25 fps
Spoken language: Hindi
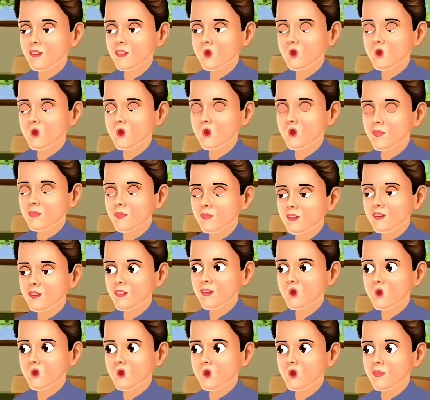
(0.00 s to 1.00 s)
अब ठीक है
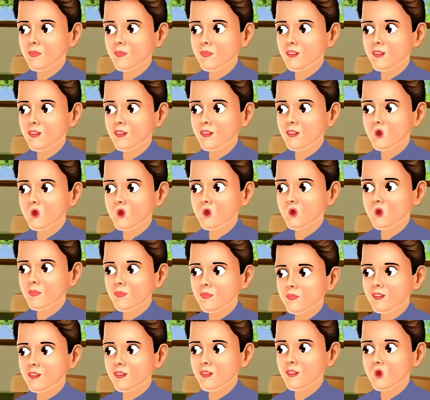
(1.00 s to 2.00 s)
भैया मैं कर
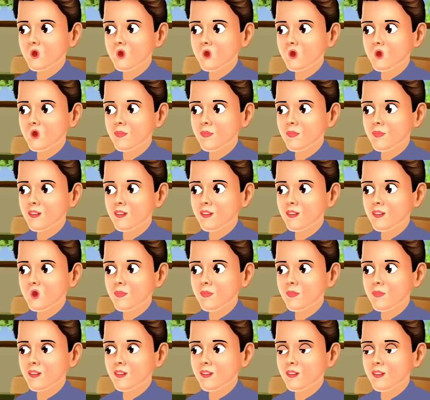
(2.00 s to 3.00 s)
दूंगा अभी
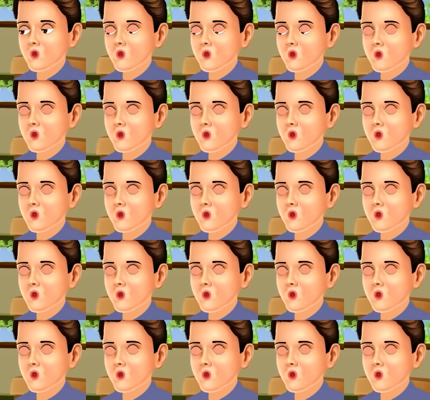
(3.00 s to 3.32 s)
ऑफिस जा रहा हूँ